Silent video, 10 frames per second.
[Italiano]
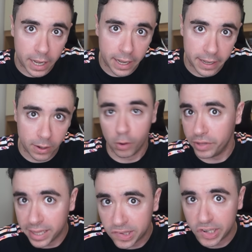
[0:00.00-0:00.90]
e eh,
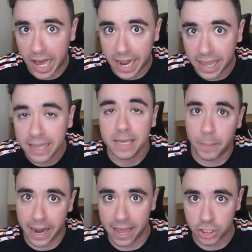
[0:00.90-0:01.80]
evidenziare i
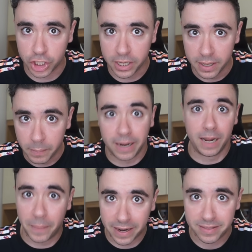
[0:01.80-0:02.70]
pregi per
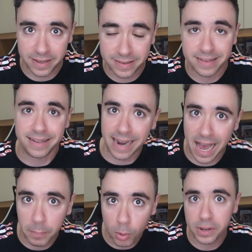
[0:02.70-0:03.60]
le partite di
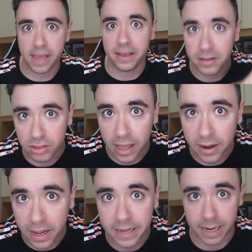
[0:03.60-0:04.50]
Napoli e
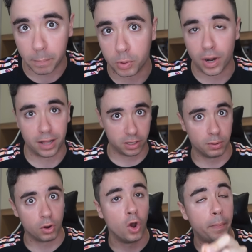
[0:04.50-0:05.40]
Inter eh, in campionati in
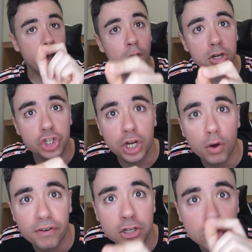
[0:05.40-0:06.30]
Europa, oggi
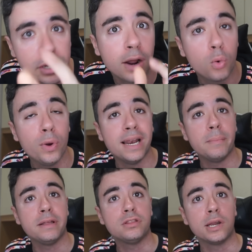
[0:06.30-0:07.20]
lo faccio
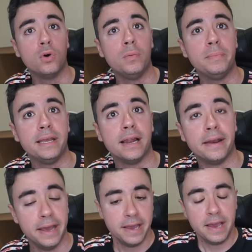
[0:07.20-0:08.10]
tranquillamente col Milan.